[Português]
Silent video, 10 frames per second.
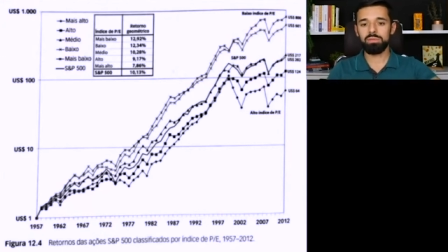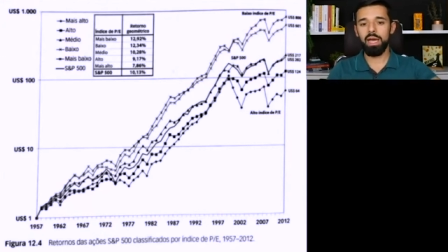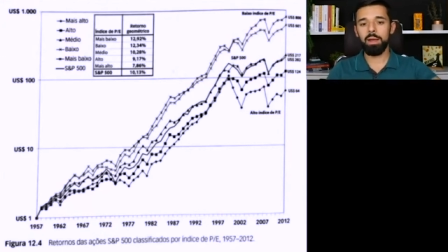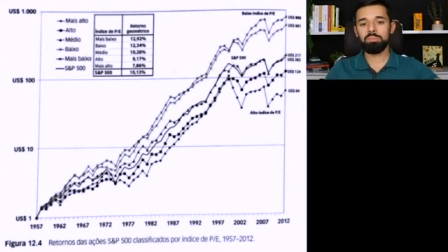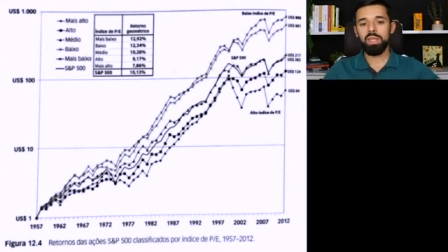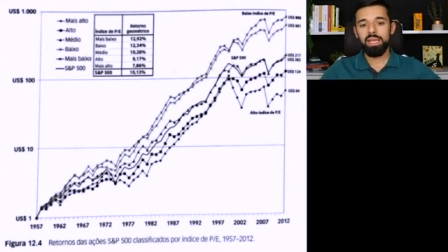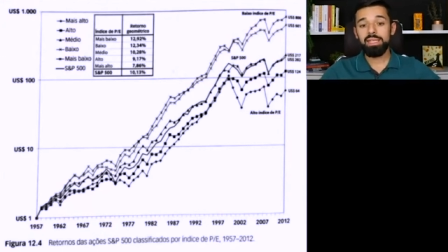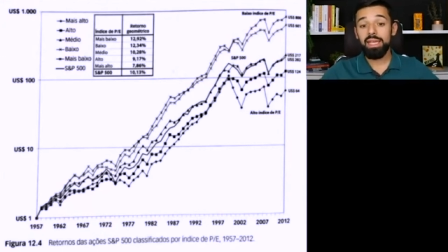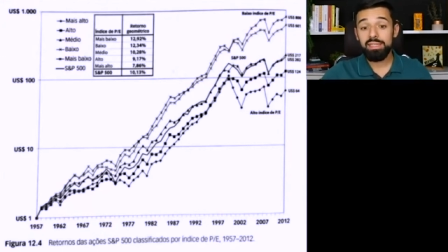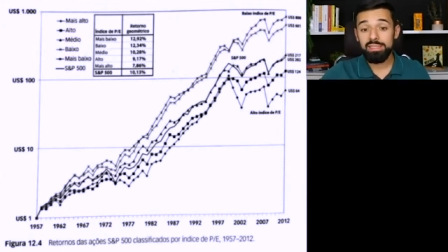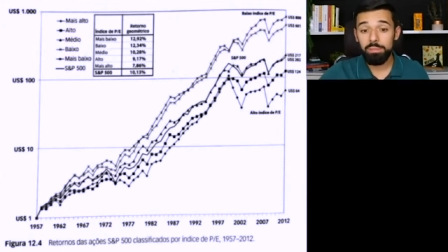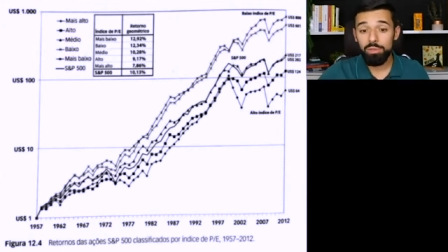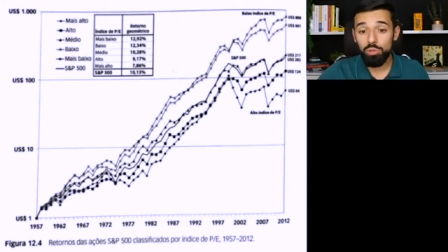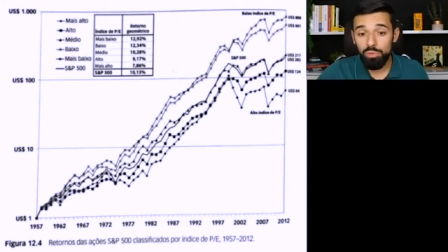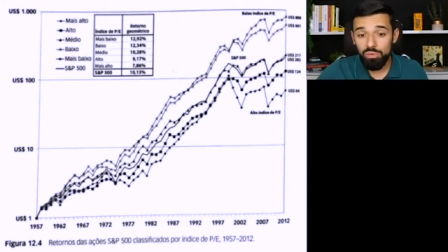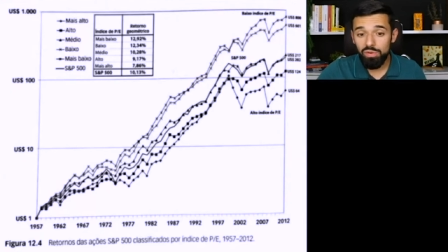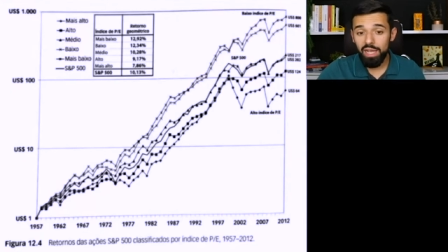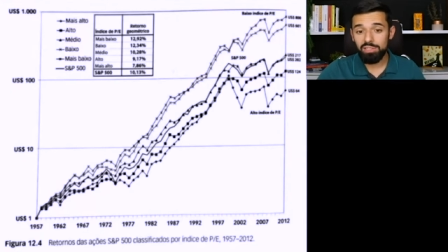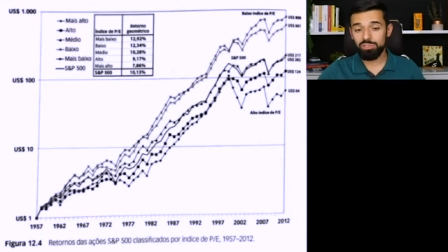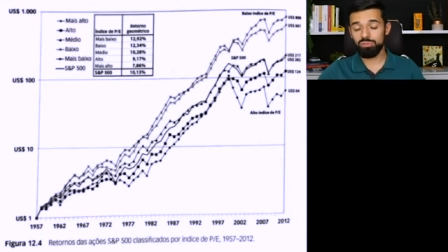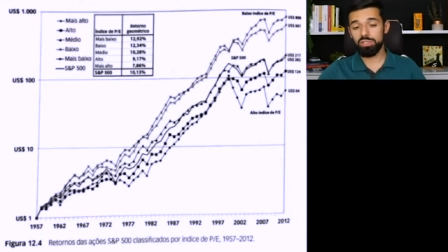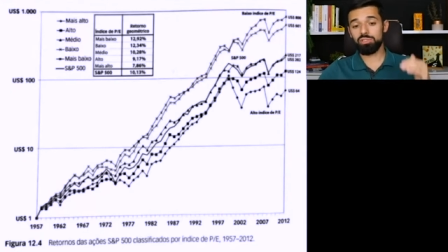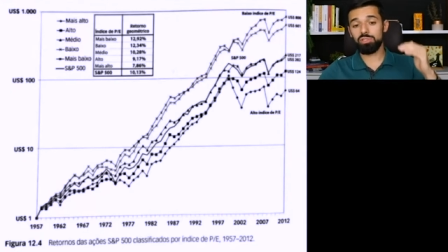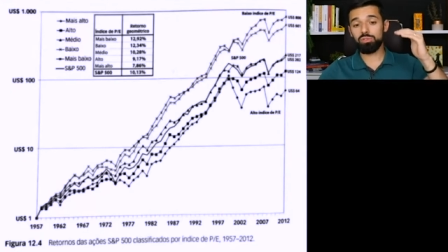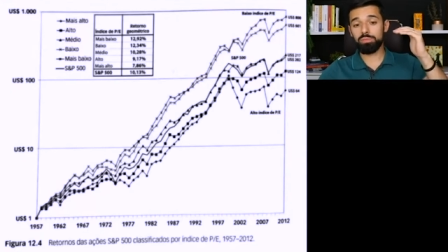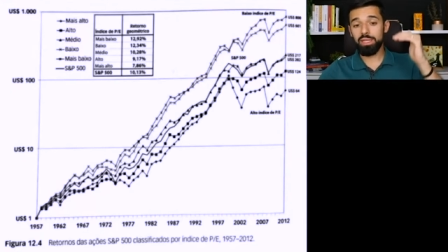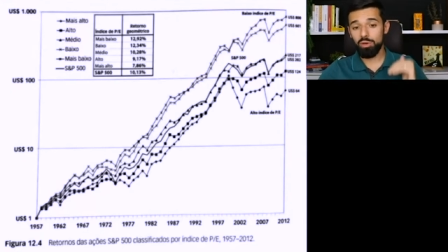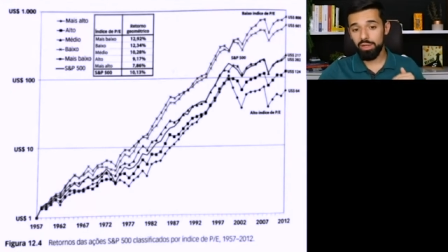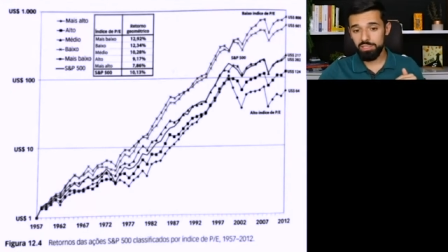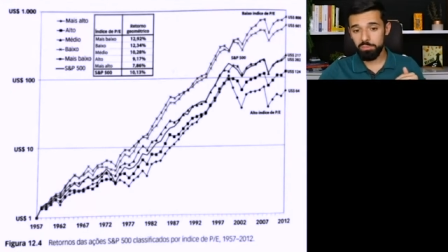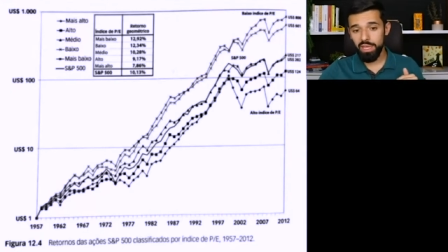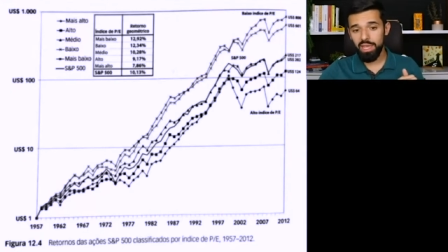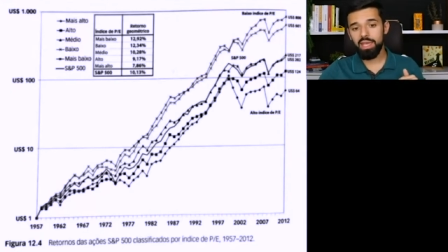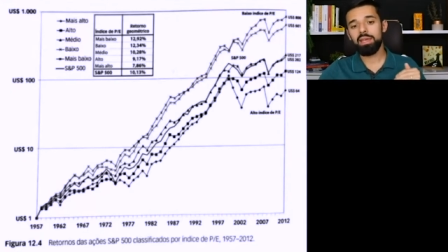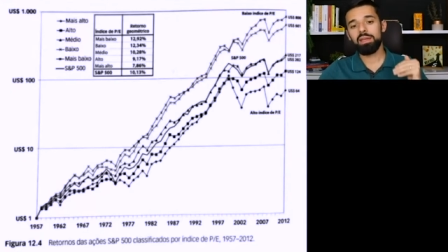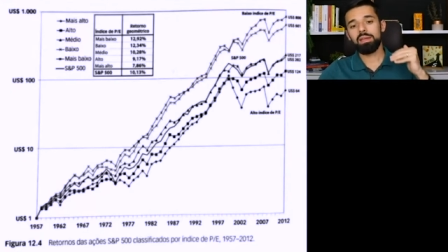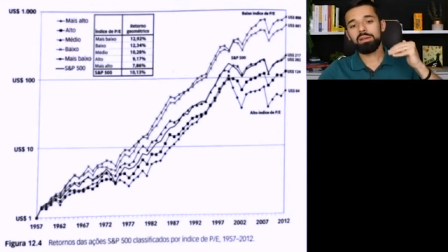tá? E aí ele separou por faixas, os que tinham os menores pé